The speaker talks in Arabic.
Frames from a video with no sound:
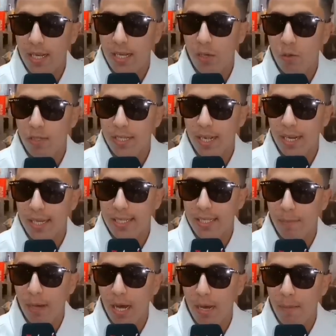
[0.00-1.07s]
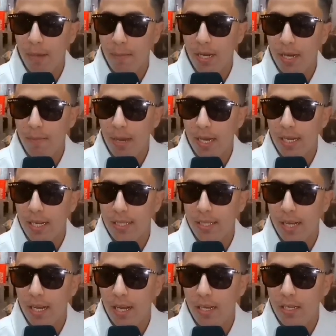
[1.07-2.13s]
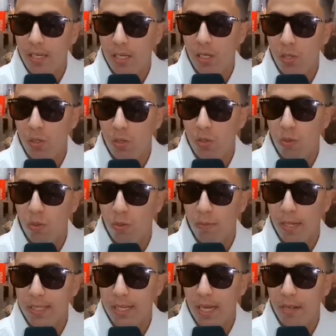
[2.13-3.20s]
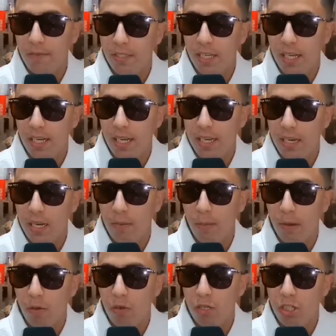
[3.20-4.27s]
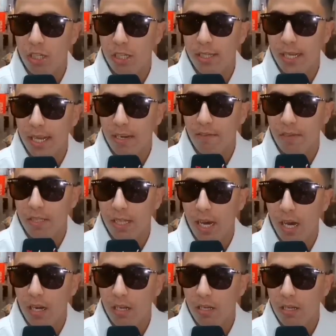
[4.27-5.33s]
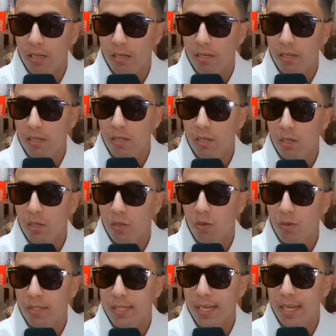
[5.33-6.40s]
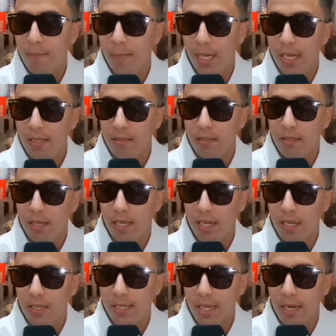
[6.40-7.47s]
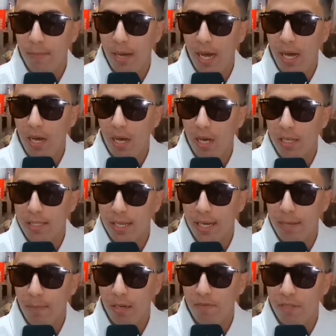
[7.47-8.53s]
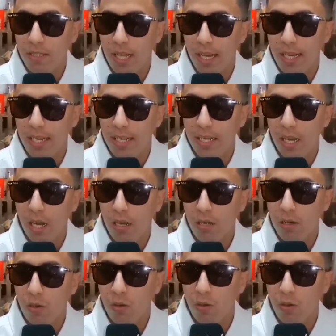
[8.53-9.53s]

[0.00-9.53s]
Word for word: اللي كنت كنقسمها ما بين الماكله ديالي والمصاريف ديالي لانني ما كنتش ساكن في الدار كنت ساكن بعيد يعني ساكن مع تقريبا في الداخليه